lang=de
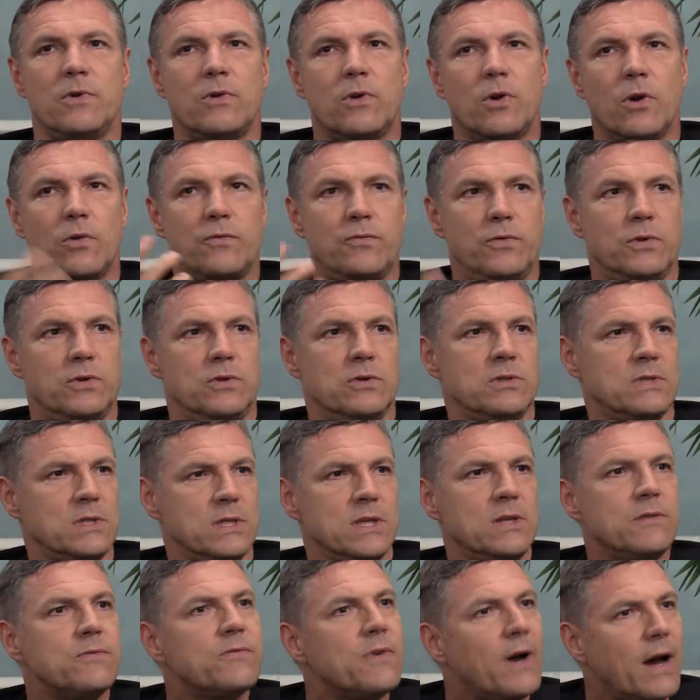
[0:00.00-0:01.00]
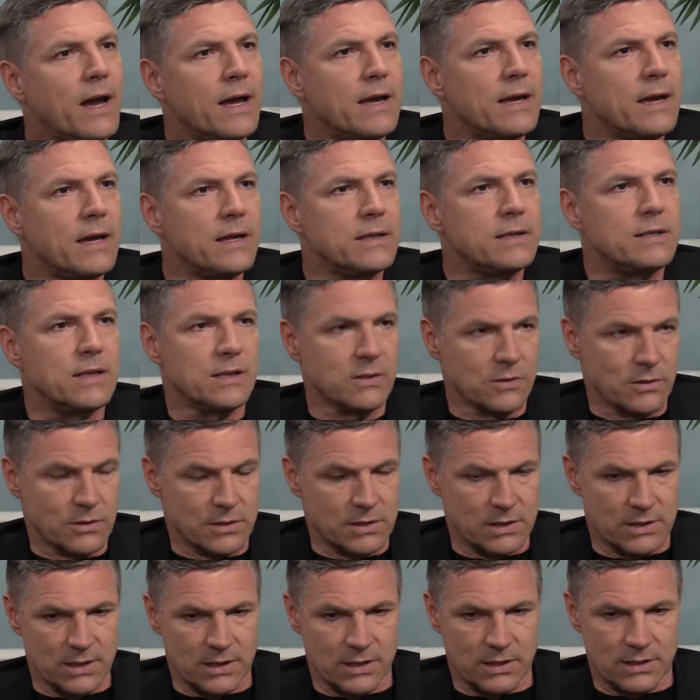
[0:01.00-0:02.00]
Gott führt uns in die Freiheit.
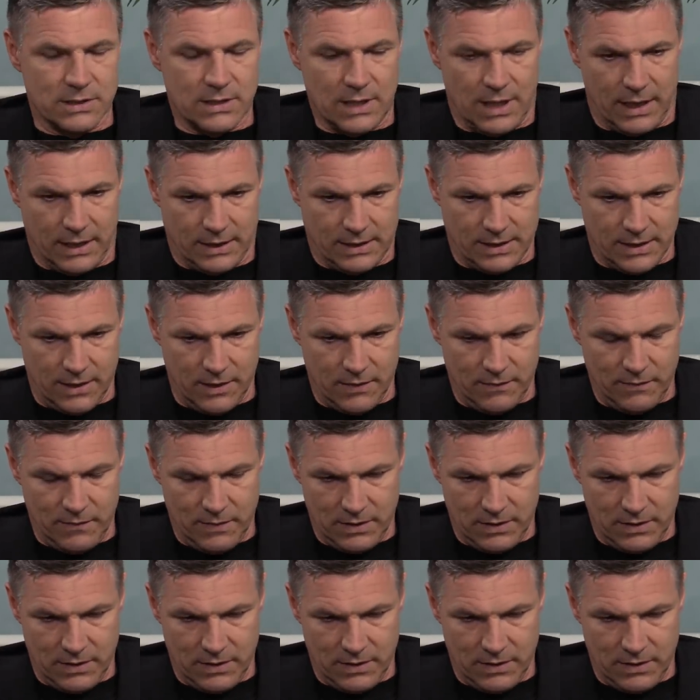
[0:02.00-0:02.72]
Jesus äh, sagt, äh,